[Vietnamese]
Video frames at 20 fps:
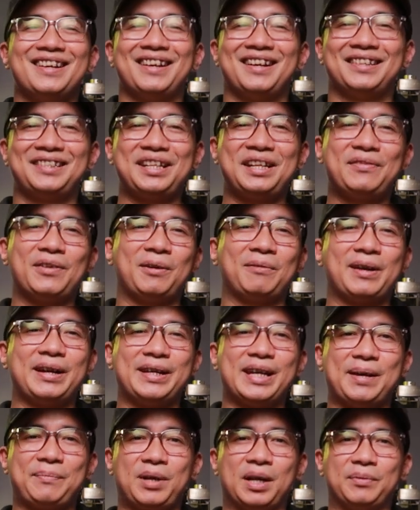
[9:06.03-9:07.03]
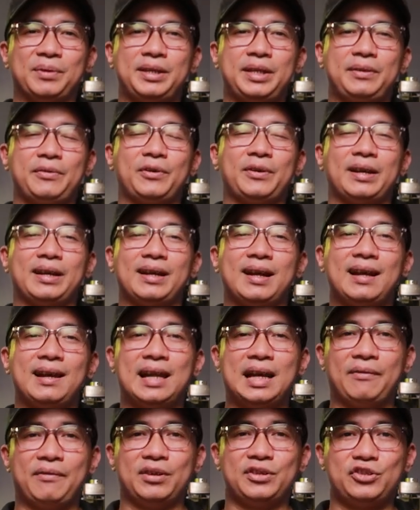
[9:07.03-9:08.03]
rất hy vọng các anh em cảm thấy thích video này hãy
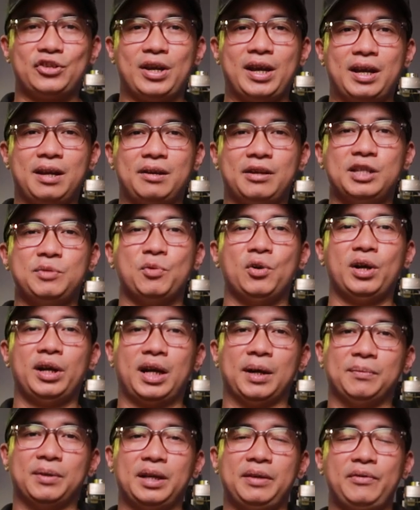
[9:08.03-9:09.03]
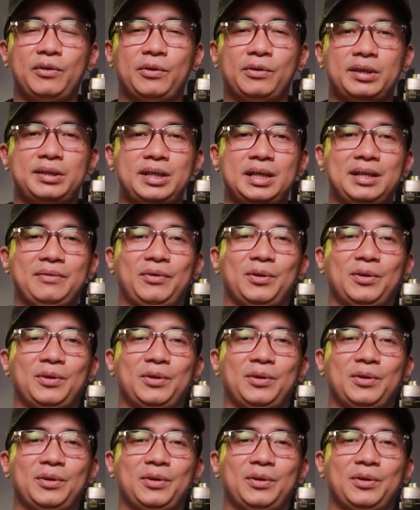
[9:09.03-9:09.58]
like và share nếu như mọi người cảm thấy video giá trị